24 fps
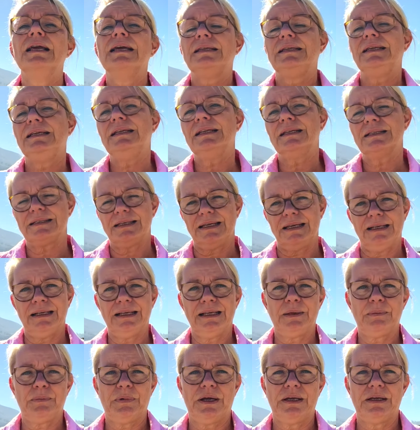die
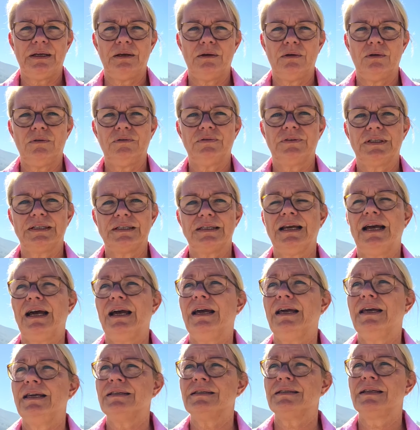letztendlich bei dir läuft. Das
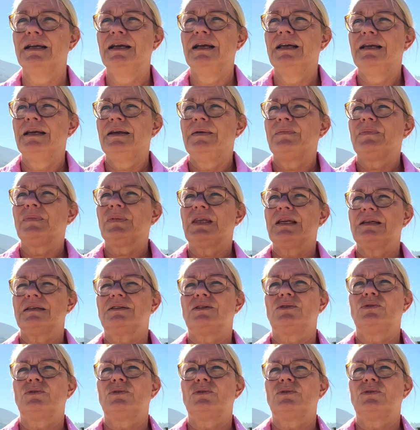heißt, dass